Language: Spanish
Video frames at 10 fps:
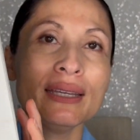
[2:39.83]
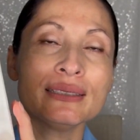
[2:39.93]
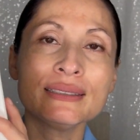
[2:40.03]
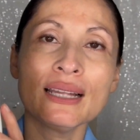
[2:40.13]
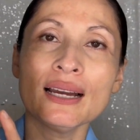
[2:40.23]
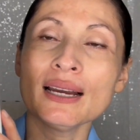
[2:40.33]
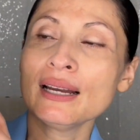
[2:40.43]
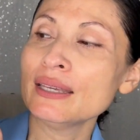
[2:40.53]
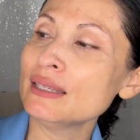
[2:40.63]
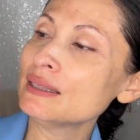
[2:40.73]
esta
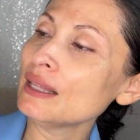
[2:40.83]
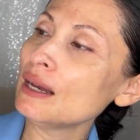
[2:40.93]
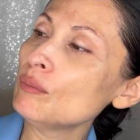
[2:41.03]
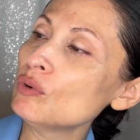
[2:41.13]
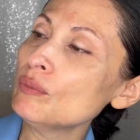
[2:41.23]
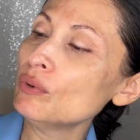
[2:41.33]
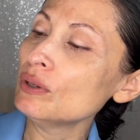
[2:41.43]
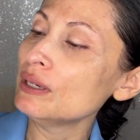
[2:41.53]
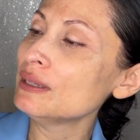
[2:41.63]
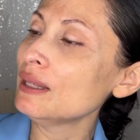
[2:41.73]
cajita muy
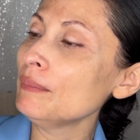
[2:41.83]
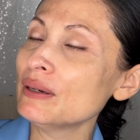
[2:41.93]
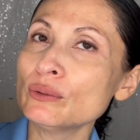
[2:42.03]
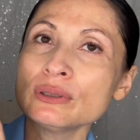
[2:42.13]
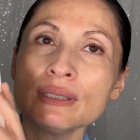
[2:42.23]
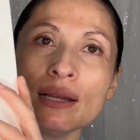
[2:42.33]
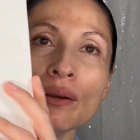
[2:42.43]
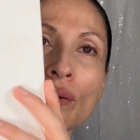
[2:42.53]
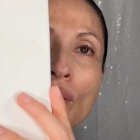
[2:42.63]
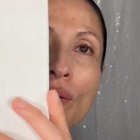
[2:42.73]
bonita, me gusta
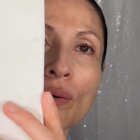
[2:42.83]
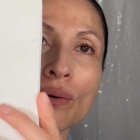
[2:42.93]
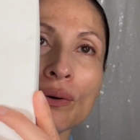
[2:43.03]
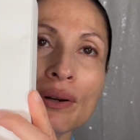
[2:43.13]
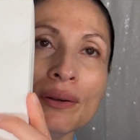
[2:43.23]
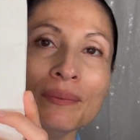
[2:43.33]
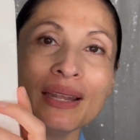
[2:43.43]
el color.